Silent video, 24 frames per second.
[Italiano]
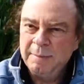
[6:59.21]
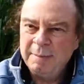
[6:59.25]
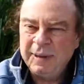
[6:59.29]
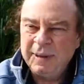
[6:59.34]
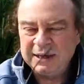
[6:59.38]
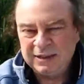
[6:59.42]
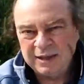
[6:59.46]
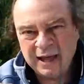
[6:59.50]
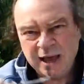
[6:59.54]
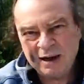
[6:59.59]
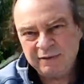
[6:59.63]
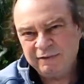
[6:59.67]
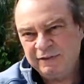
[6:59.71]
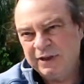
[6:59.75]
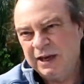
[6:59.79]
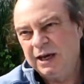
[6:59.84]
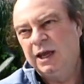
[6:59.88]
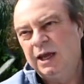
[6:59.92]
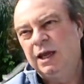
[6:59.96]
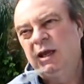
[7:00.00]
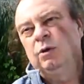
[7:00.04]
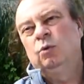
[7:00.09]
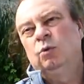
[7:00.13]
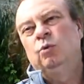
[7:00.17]
Per
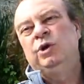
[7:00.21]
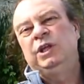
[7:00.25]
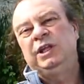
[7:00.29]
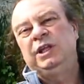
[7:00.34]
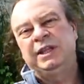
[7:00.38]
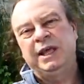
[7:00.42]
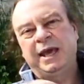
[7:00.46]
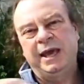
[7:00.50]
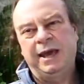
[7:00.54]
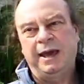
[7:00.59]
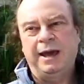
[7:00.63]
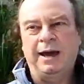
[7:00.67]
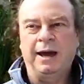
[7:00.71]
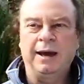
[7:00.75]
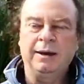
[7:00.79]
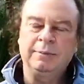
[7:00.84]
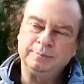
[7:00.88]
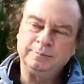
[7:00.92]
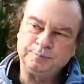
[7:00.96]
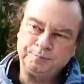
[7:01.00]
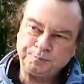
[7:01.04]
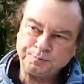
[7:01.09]
darvene un'idea,